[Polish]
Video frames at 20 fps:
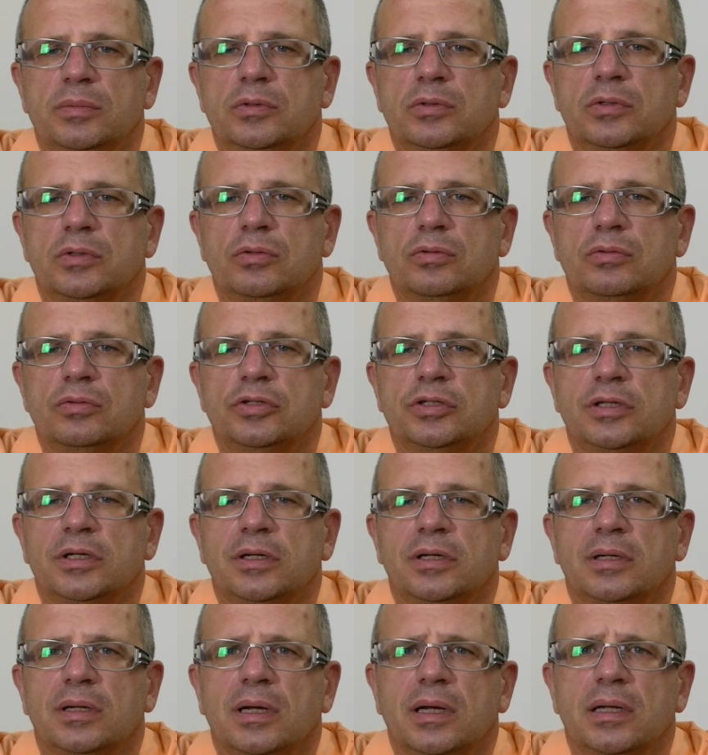były
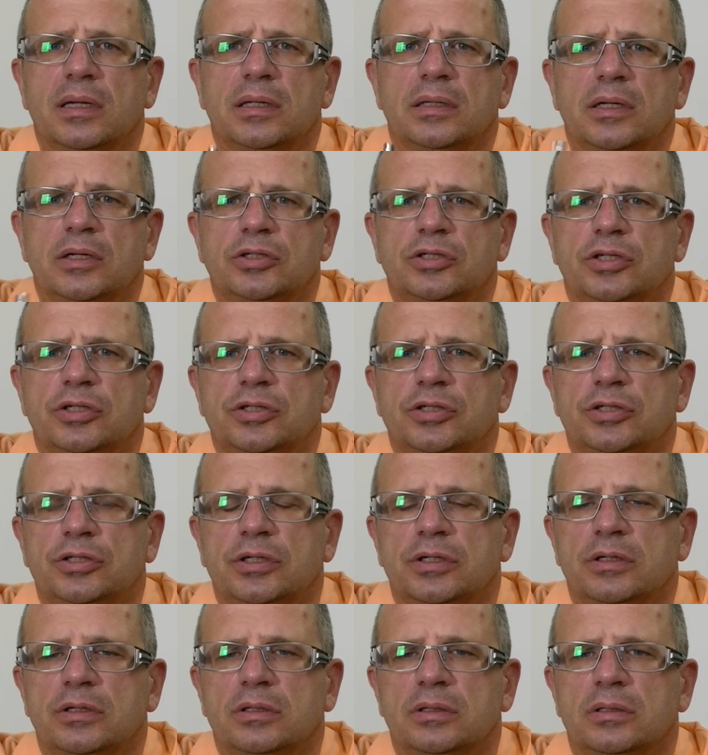różne, ale
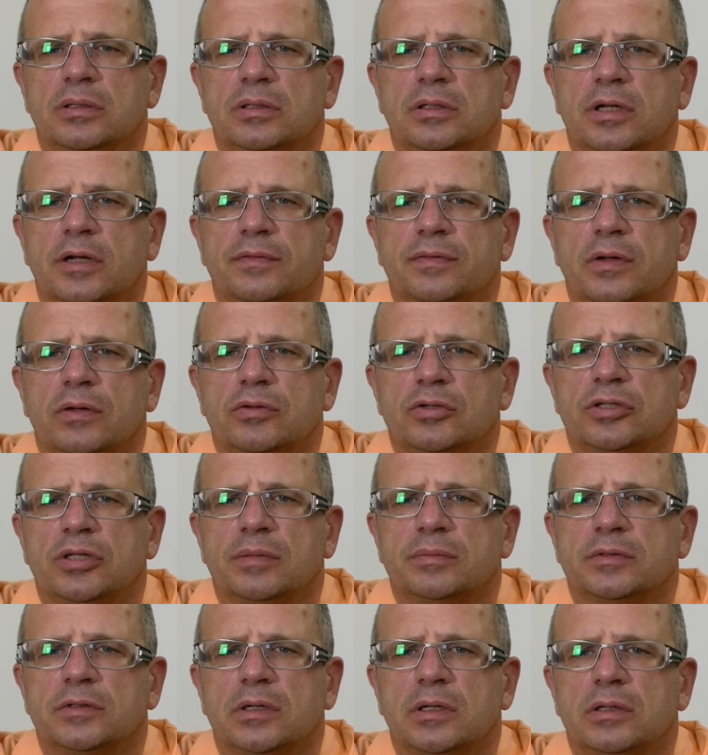najczęściej trafiałeś
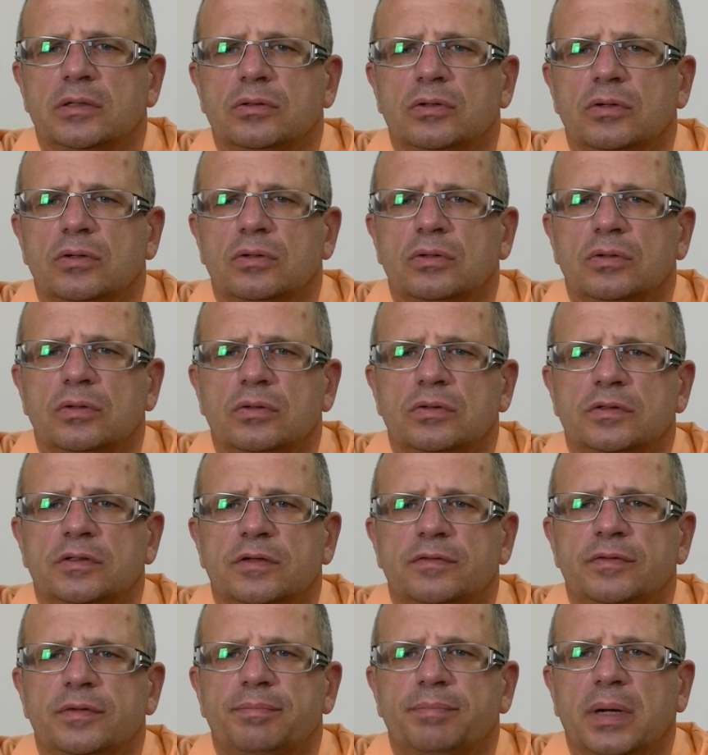tam za alkohol,
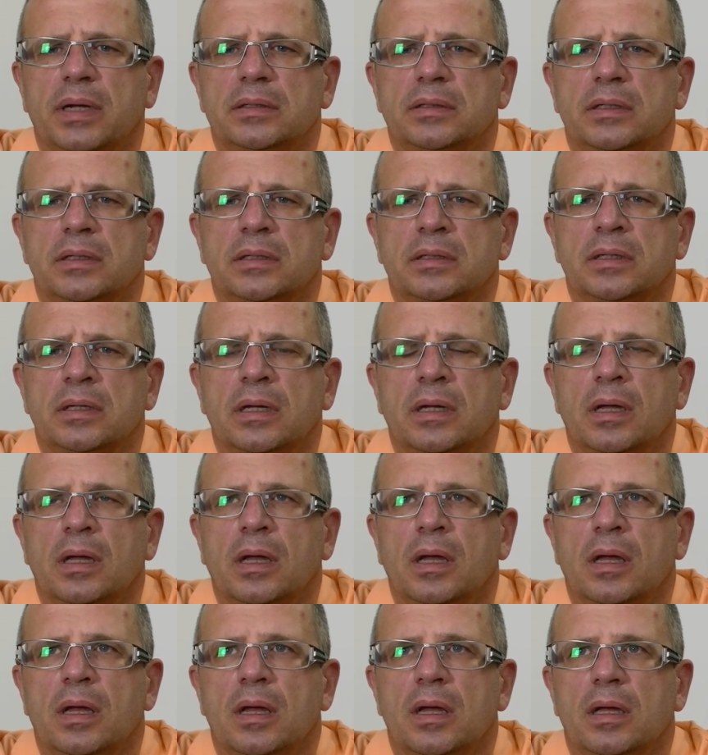za wypadek
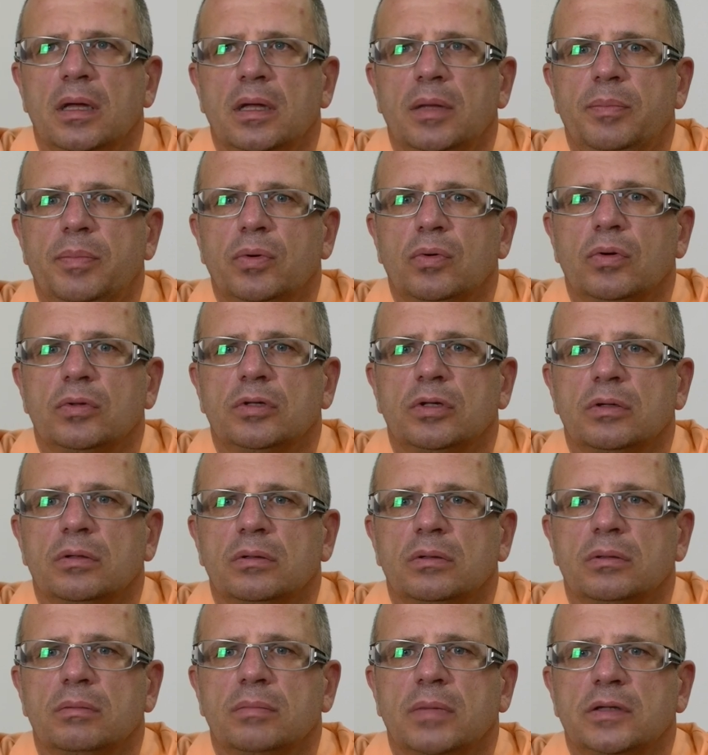i było
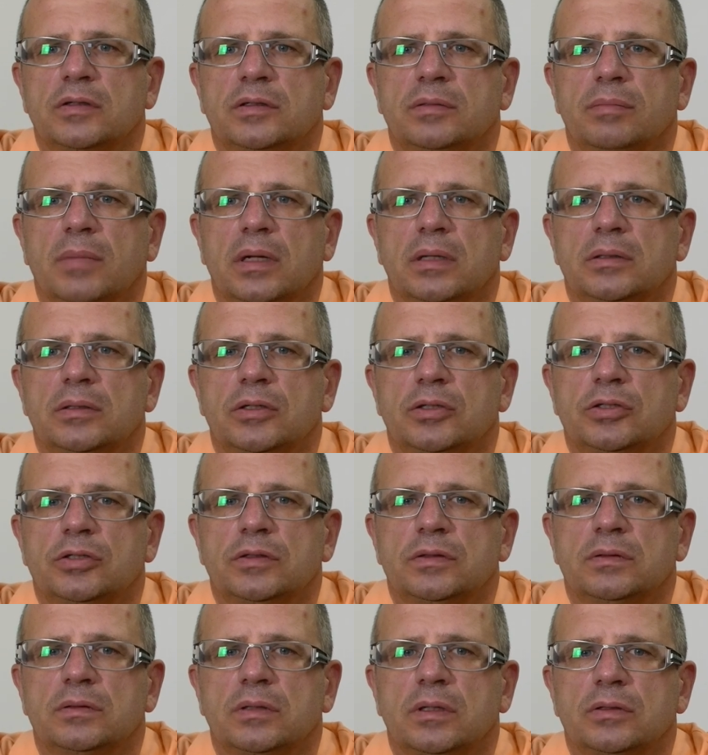to maksymalnie
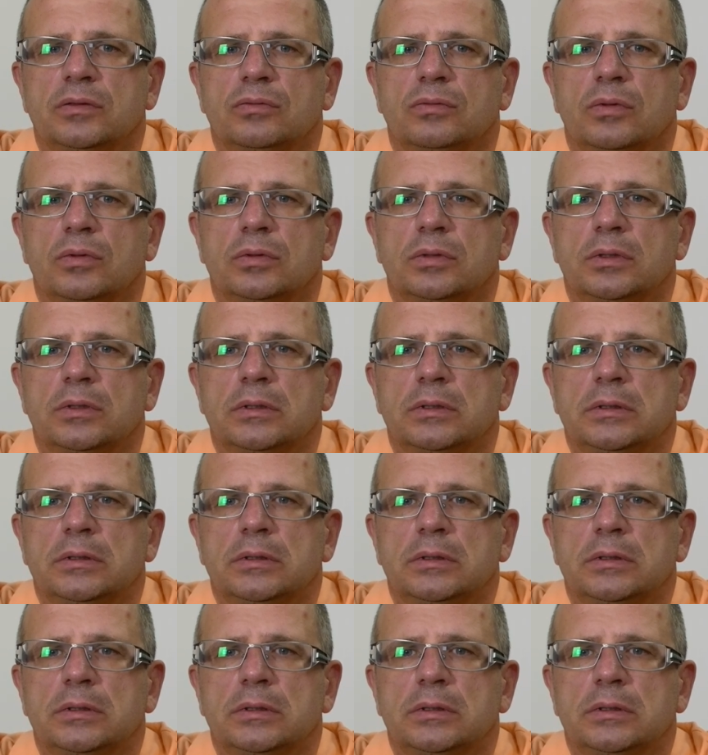300 zł,